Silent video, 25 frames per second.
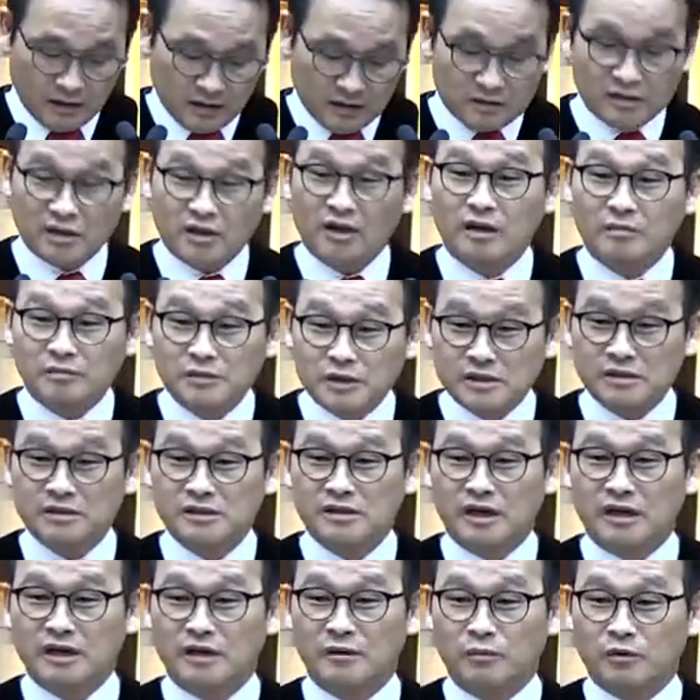참
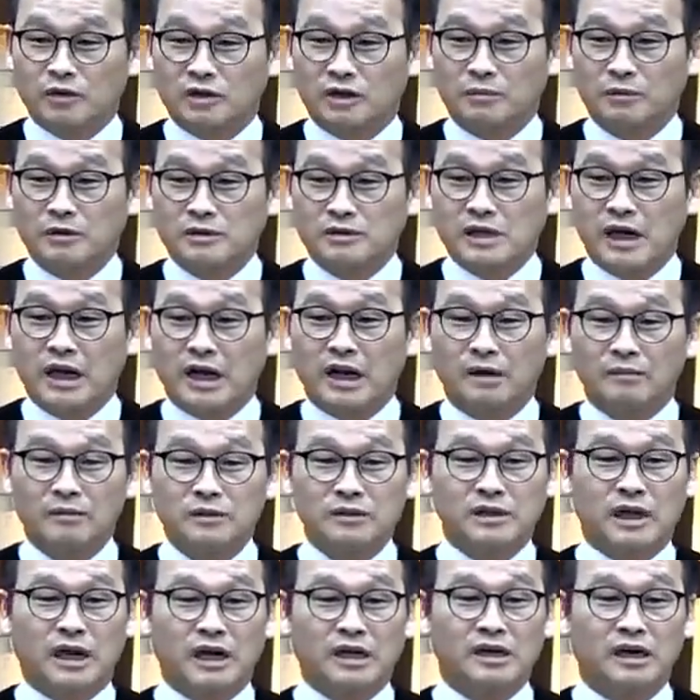신기한 게 뭐냐면 사람은
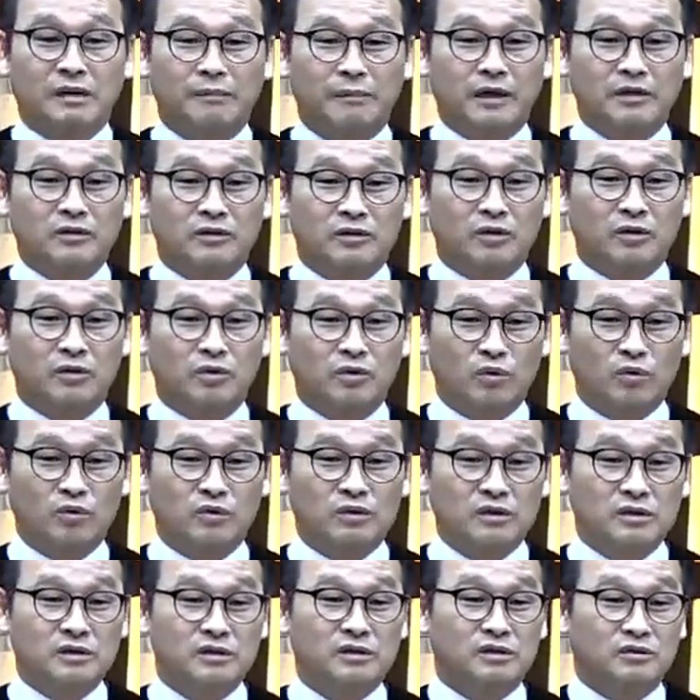자기가 만들어
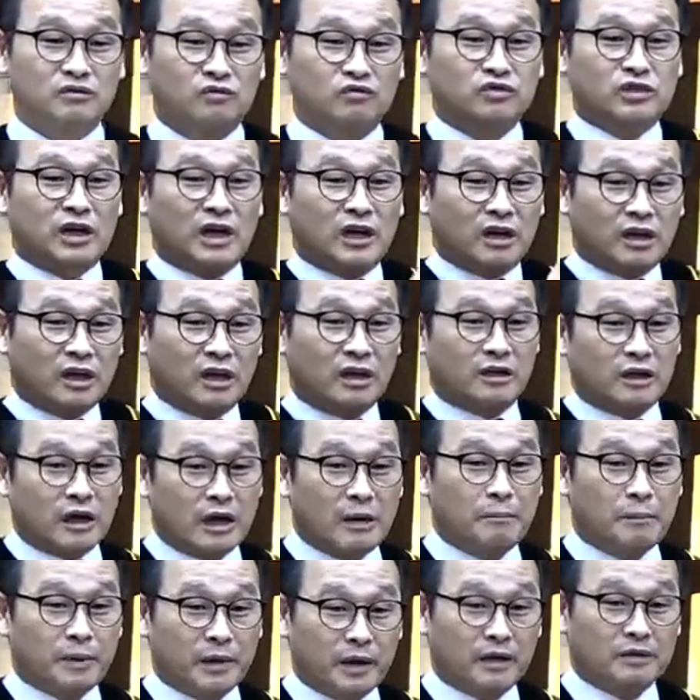놓은 그 우상
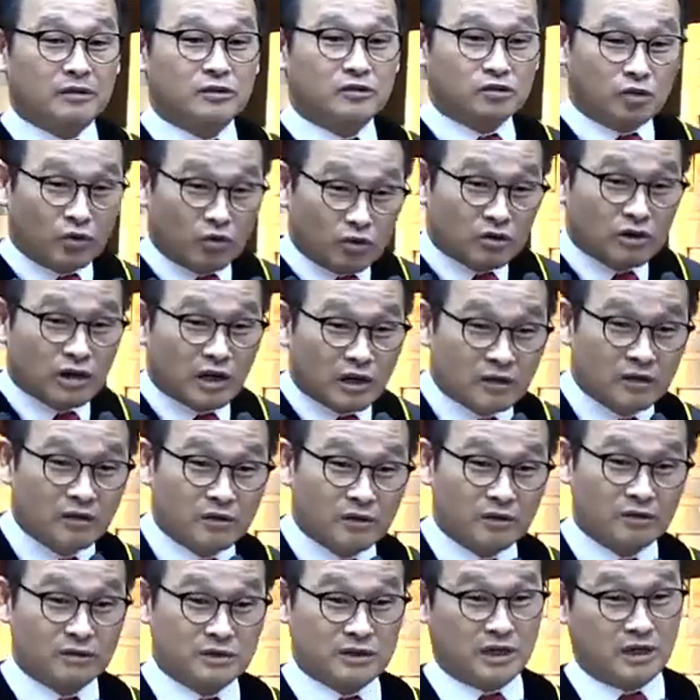앞에 가서 절을 하는
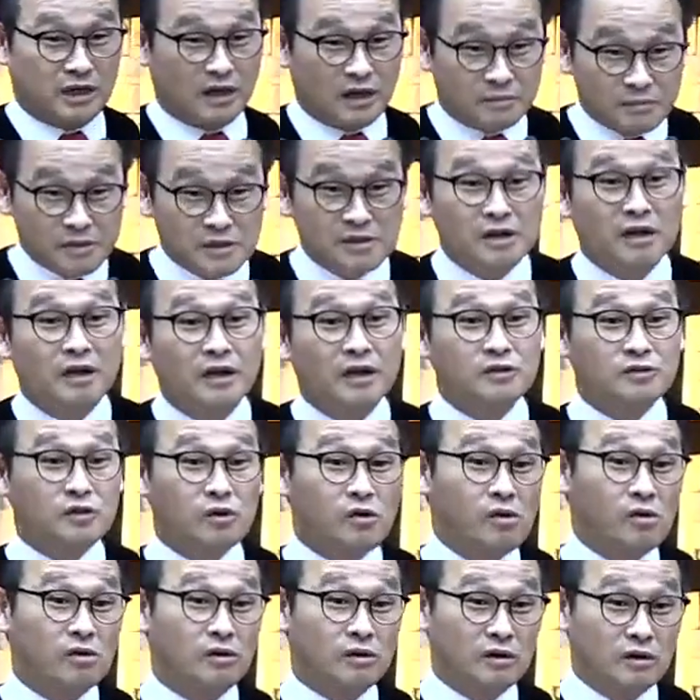거예요. 참
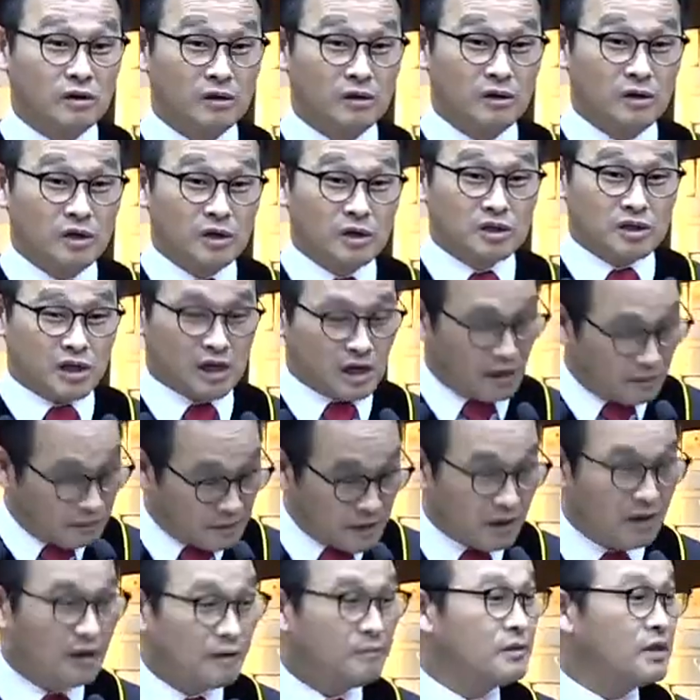희한하죠? 참
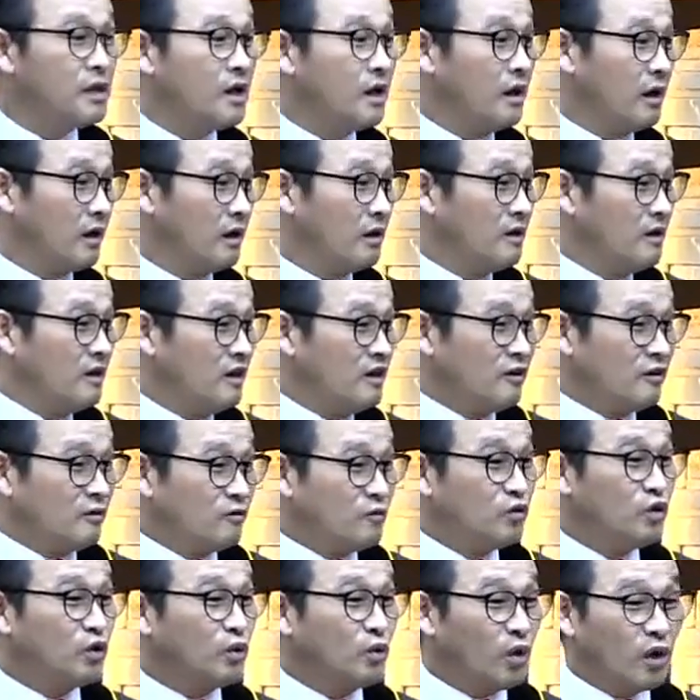희한합니다.
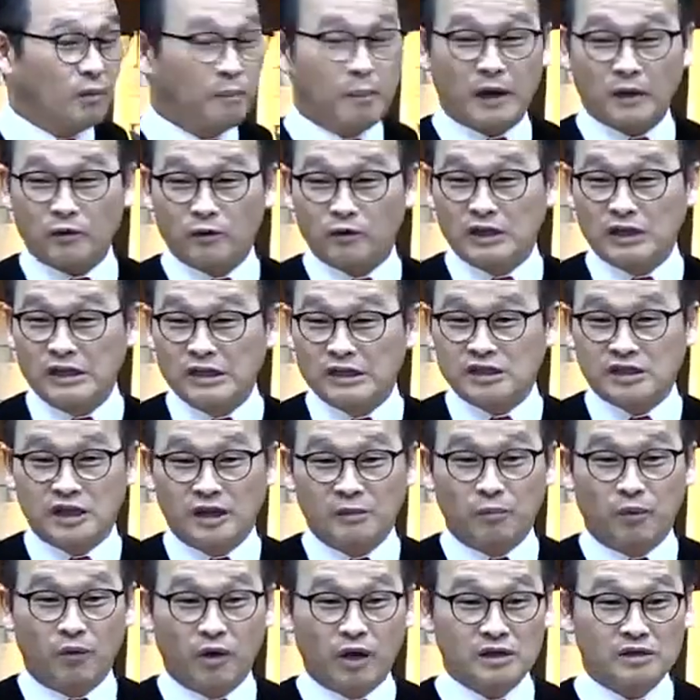우리 교회 바로
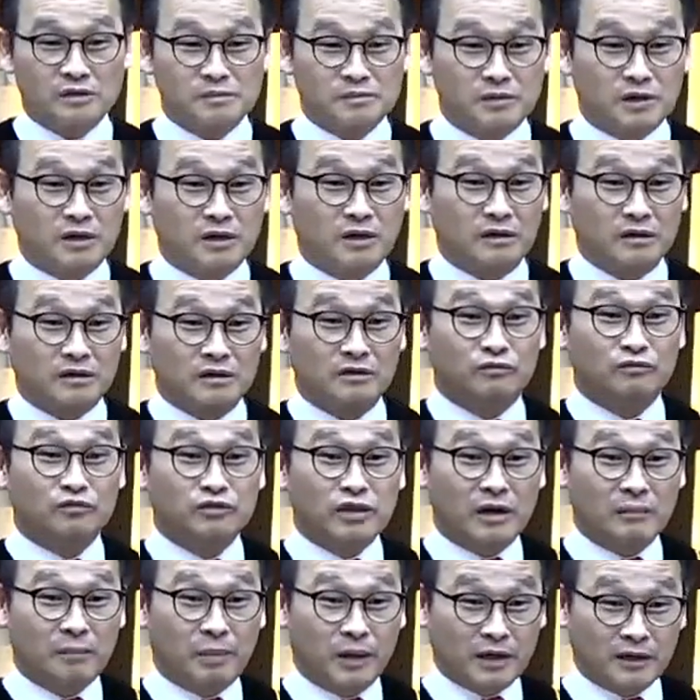1층에 뭐가 있습니까? 이
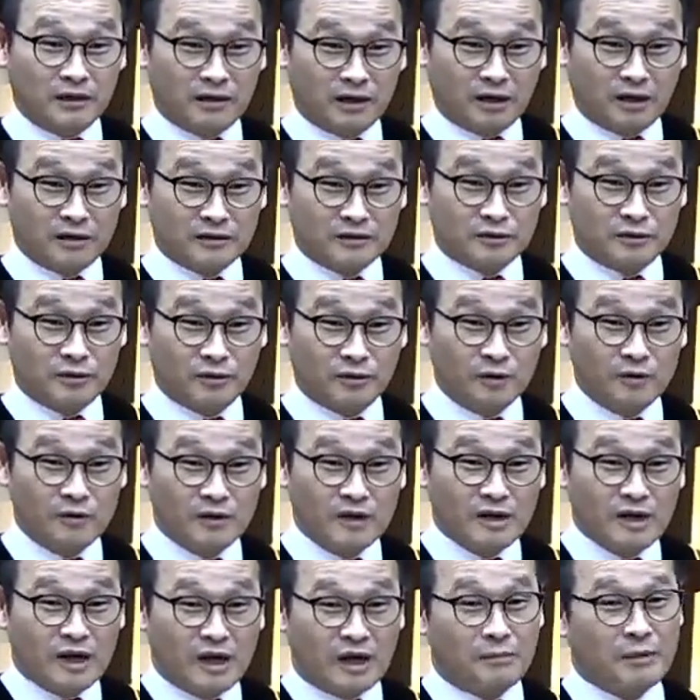우상 파는 데가 있어요.
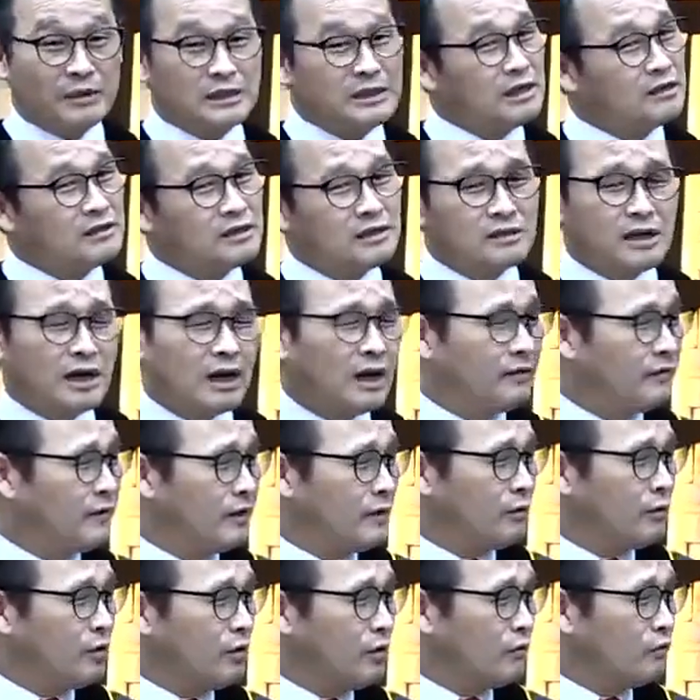아마 장사 잘 안
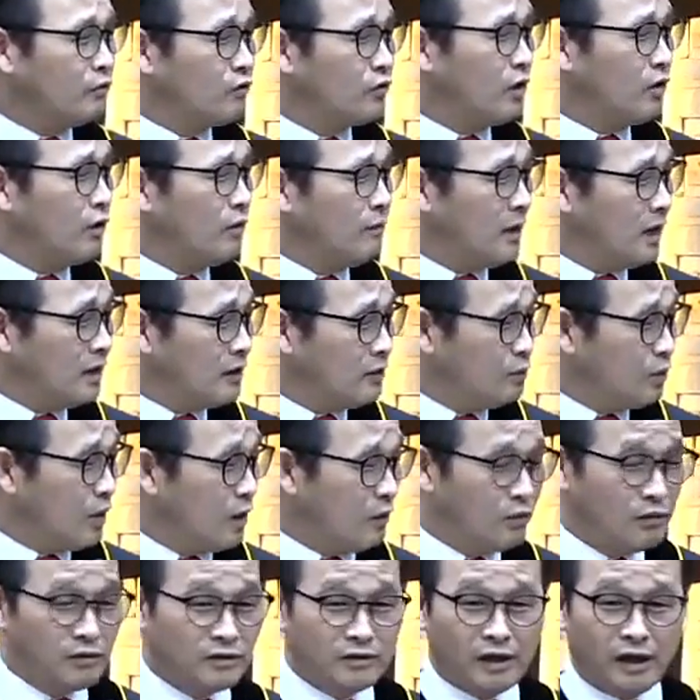될 거예요. 우리가 얼마나
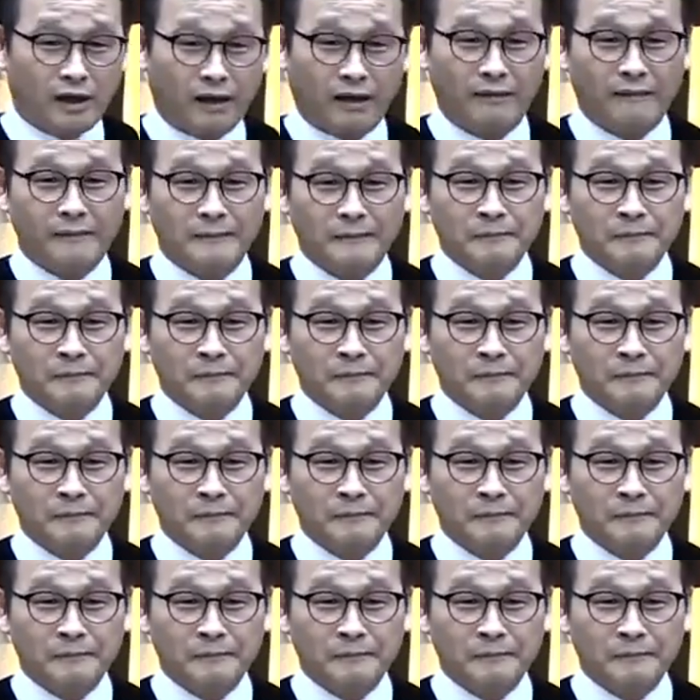기도하고 있는데